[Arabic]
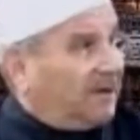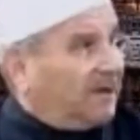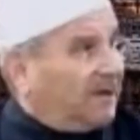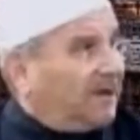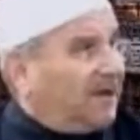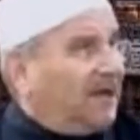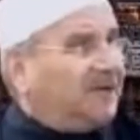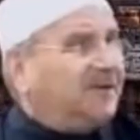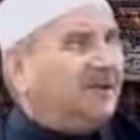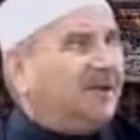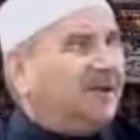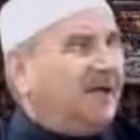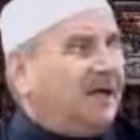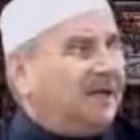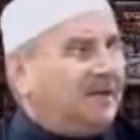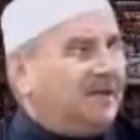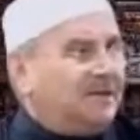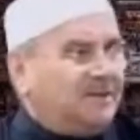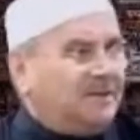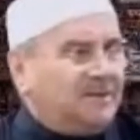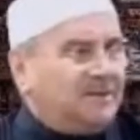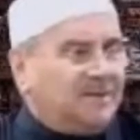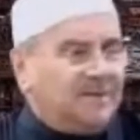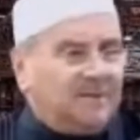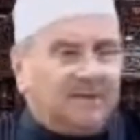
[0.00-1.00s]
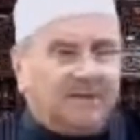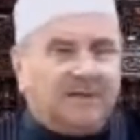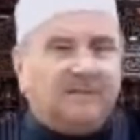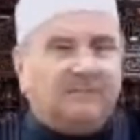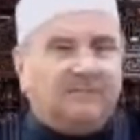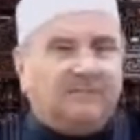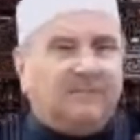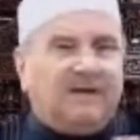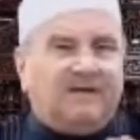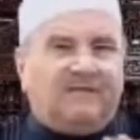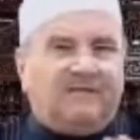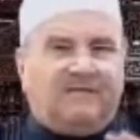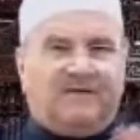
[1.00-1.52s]
لكن بالرياضيات
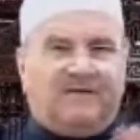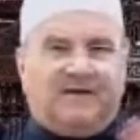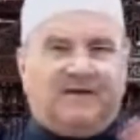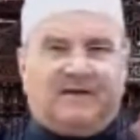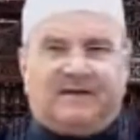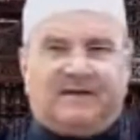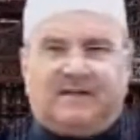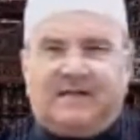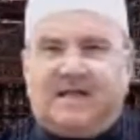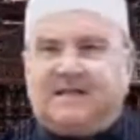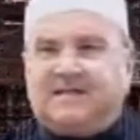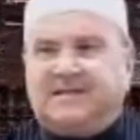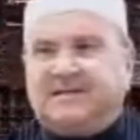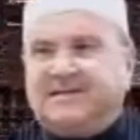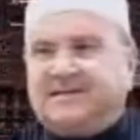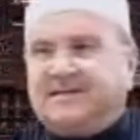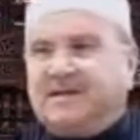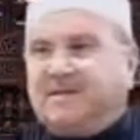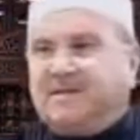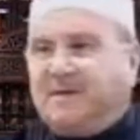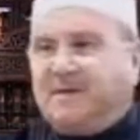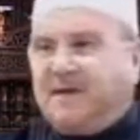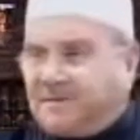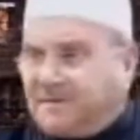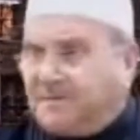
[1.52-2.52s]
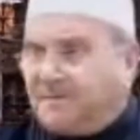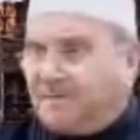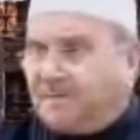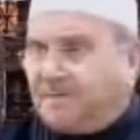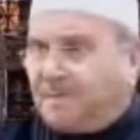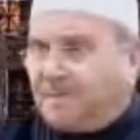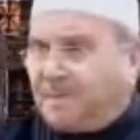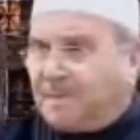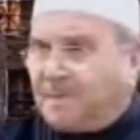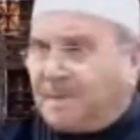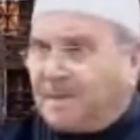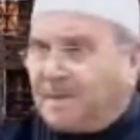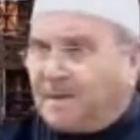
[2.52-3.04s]
من فلتات
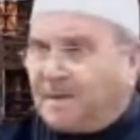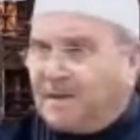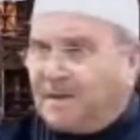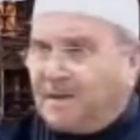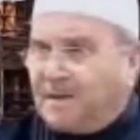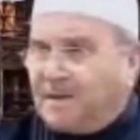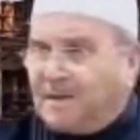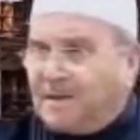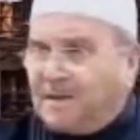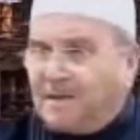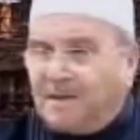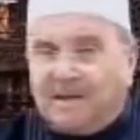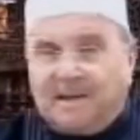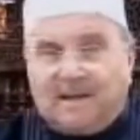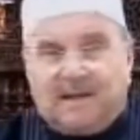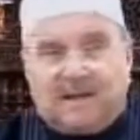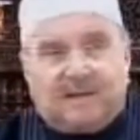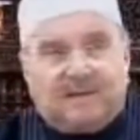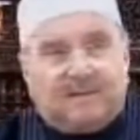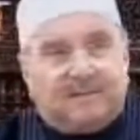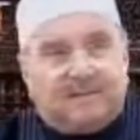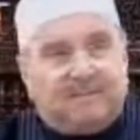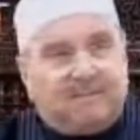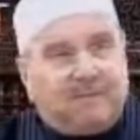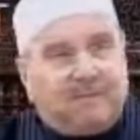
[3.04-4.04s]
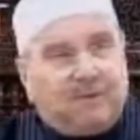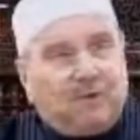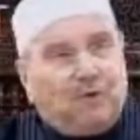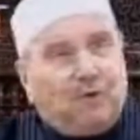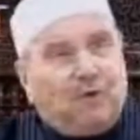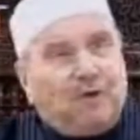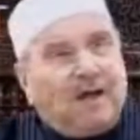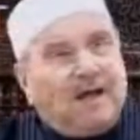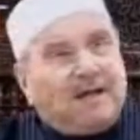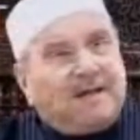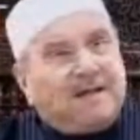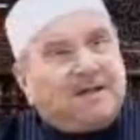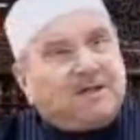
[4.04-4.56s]
الزمان
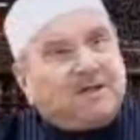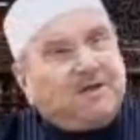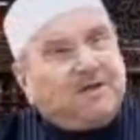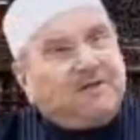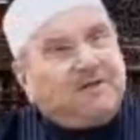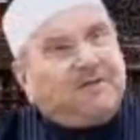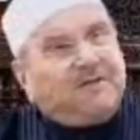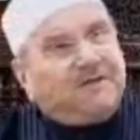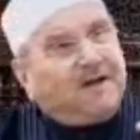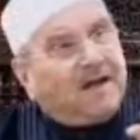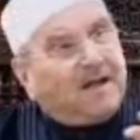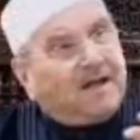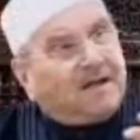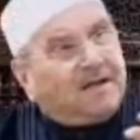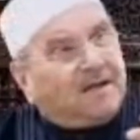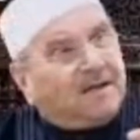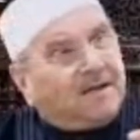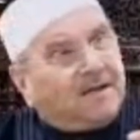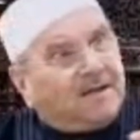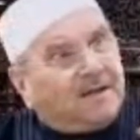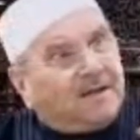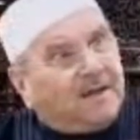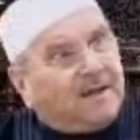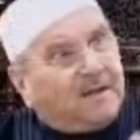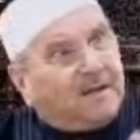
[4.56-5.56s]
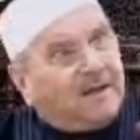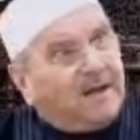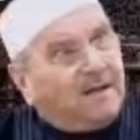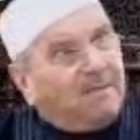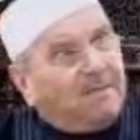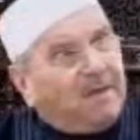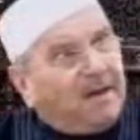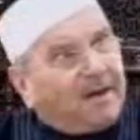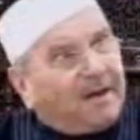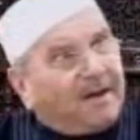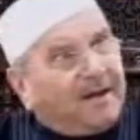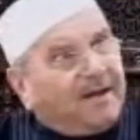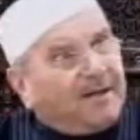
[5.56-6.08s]
يقول هذا جيفري لانج
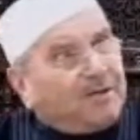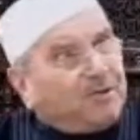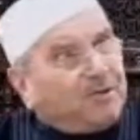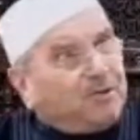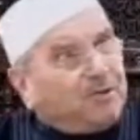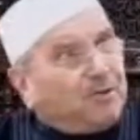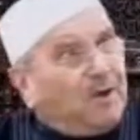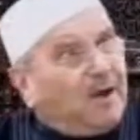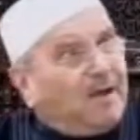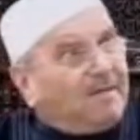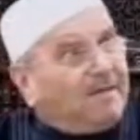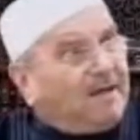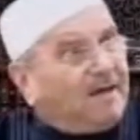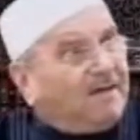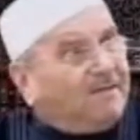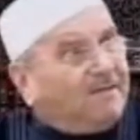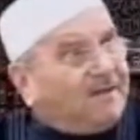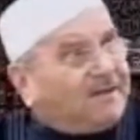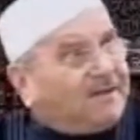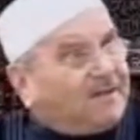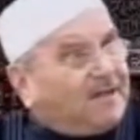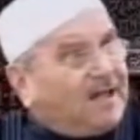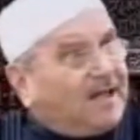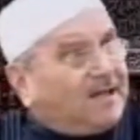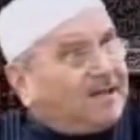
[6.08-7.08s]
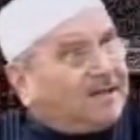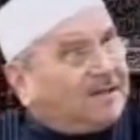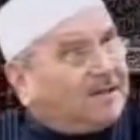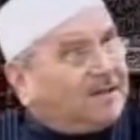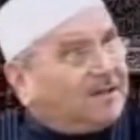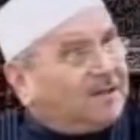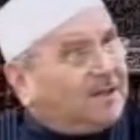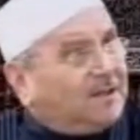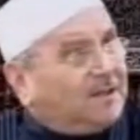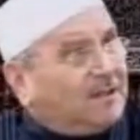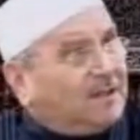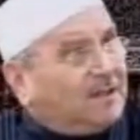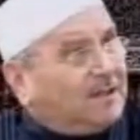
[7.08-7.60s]
لما رأيت هذه
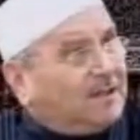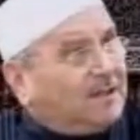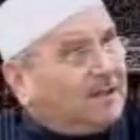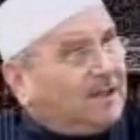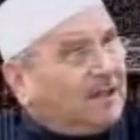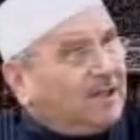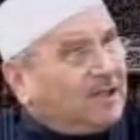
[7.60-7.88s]
الفتاة